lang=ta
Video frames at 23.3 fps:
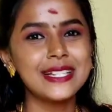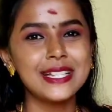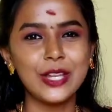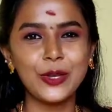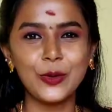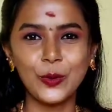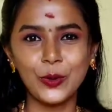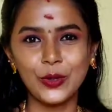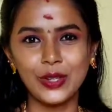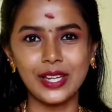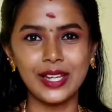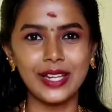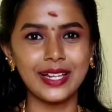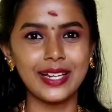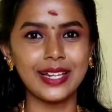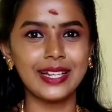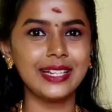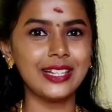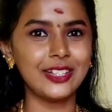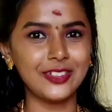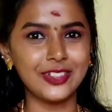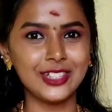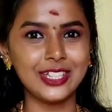சரி ஓகேங்க
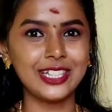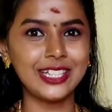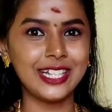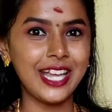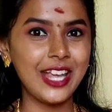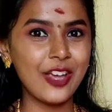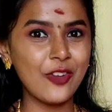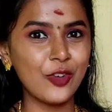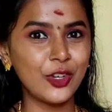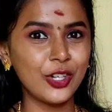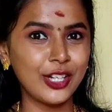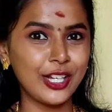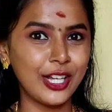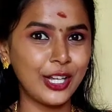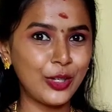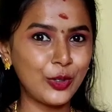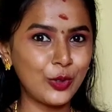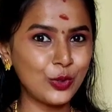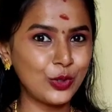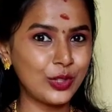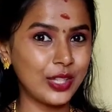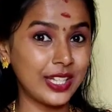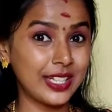இனி வந்து டே ஒன்
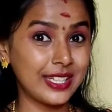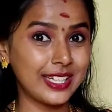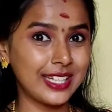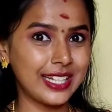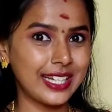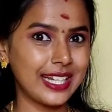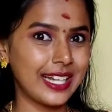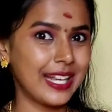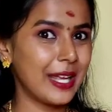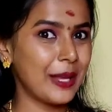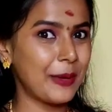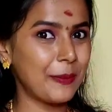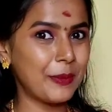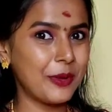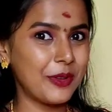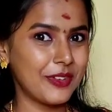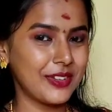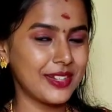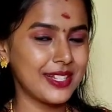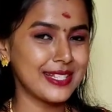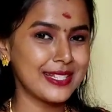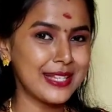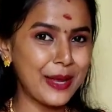டே டூ டே த்ரீலாம்
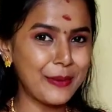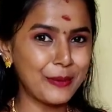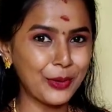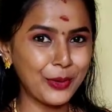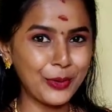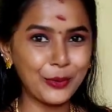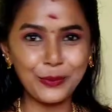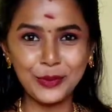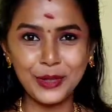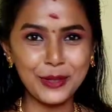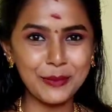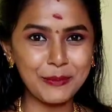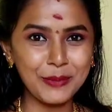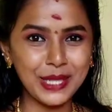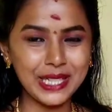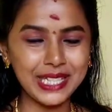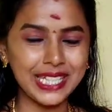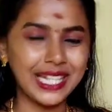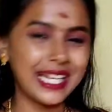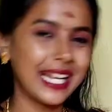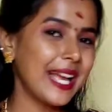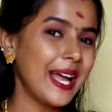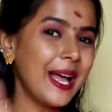எப்படி வந்து சாமி கும்பிட்டான்னு
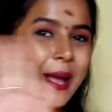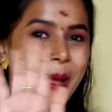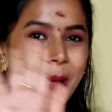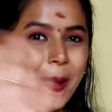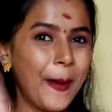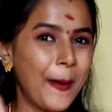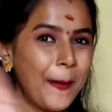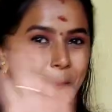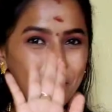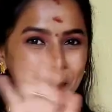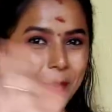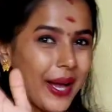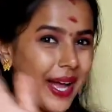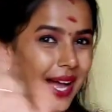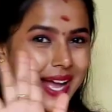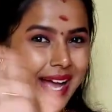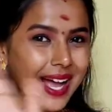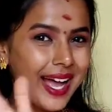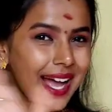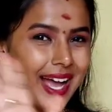பார்த்தலாம் பா